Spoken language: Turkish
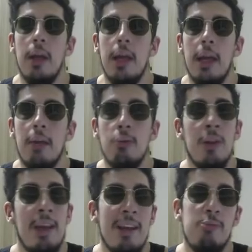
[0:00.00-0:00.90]
e,
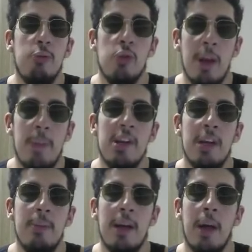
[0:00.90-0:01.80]
bunu da e
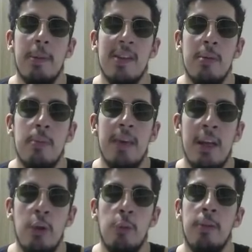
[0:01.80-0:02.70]
yapacak bir kapasite, bir
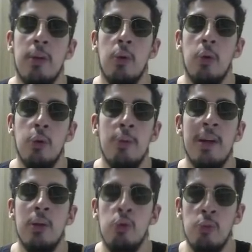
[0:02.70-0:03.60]
beyin loblarının olduğunu
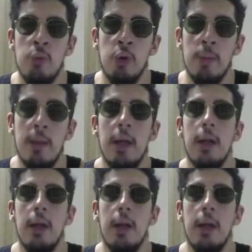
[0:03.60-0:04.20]
pek düşünmüyorum.